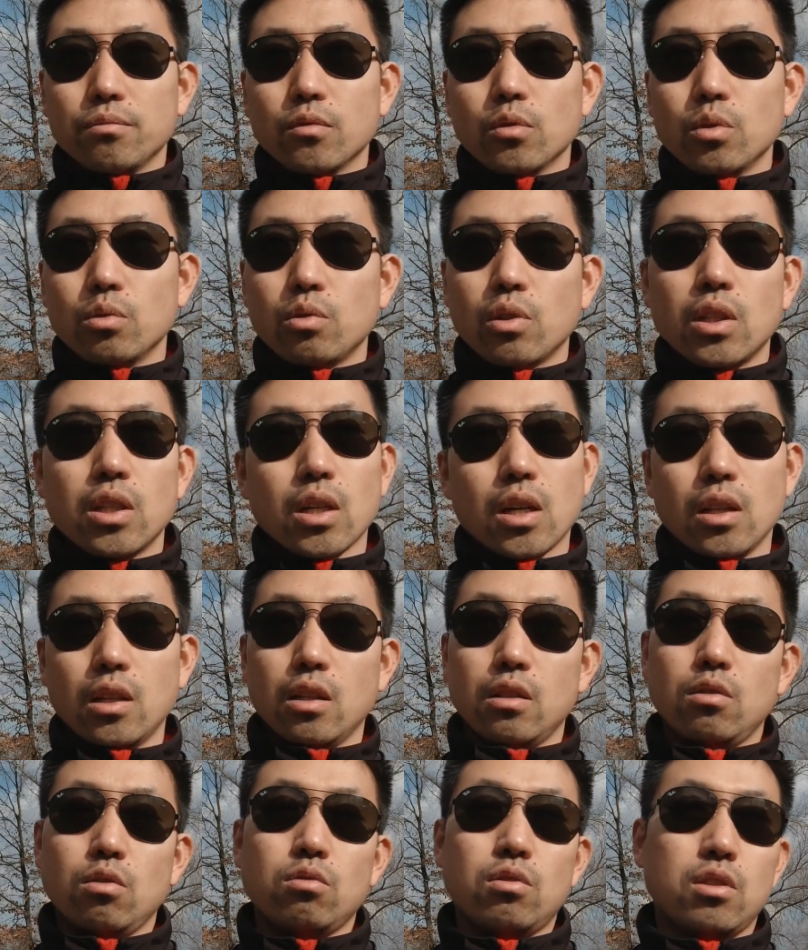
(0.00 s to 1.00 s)
我觉得可
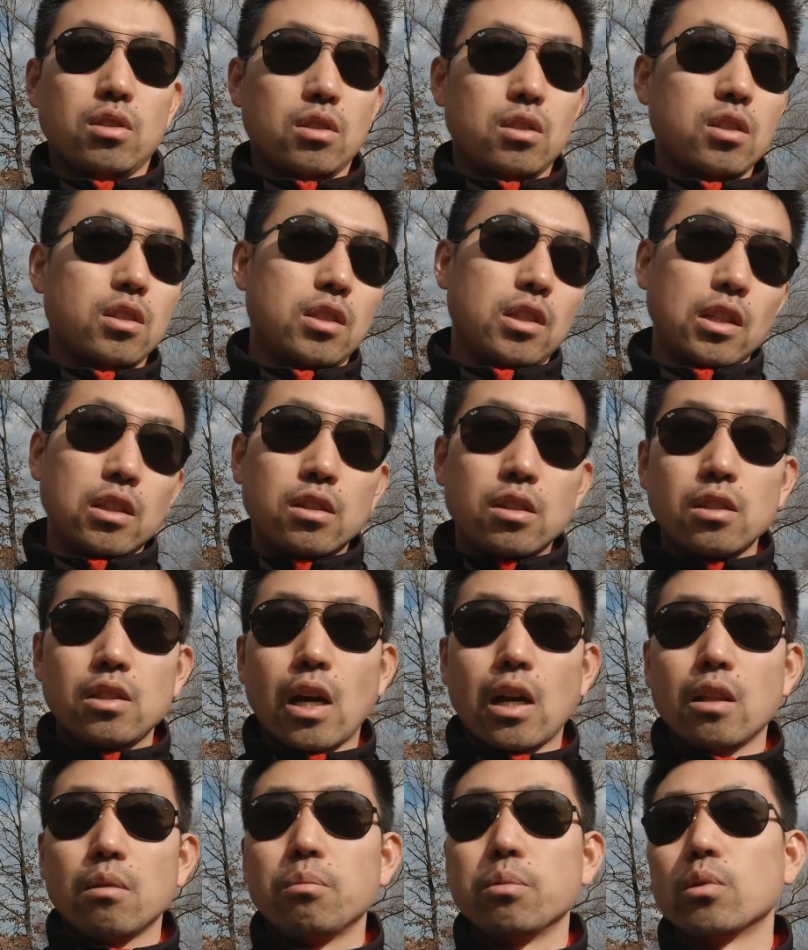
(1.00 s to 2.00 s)
能就只是形式
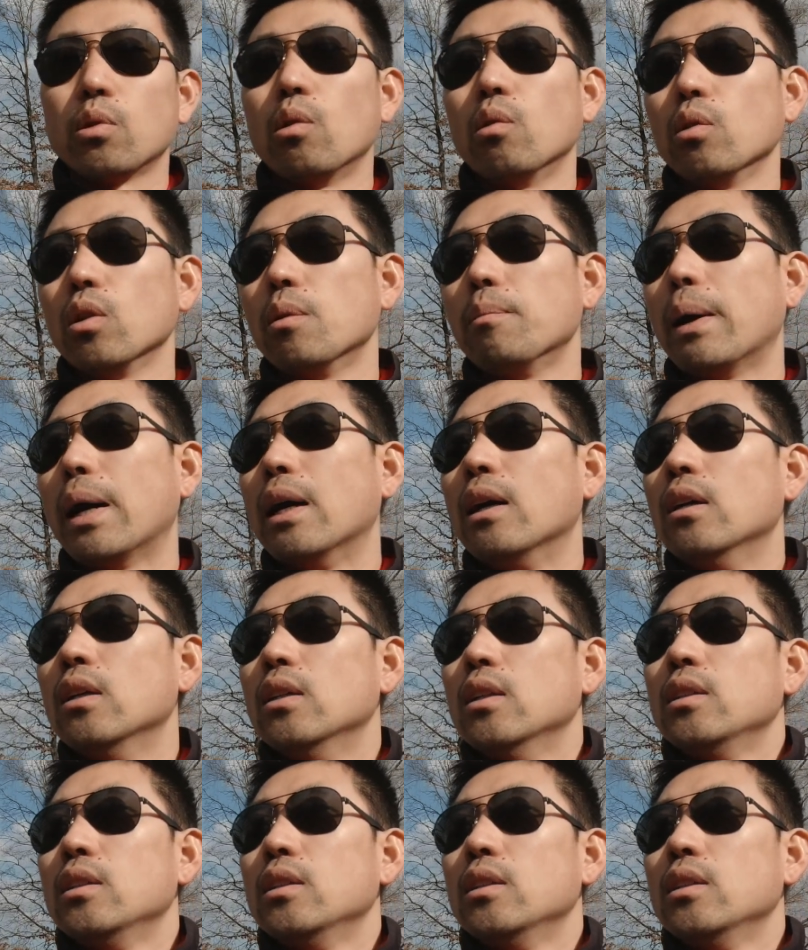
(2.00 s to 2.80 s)
上的不同了吧，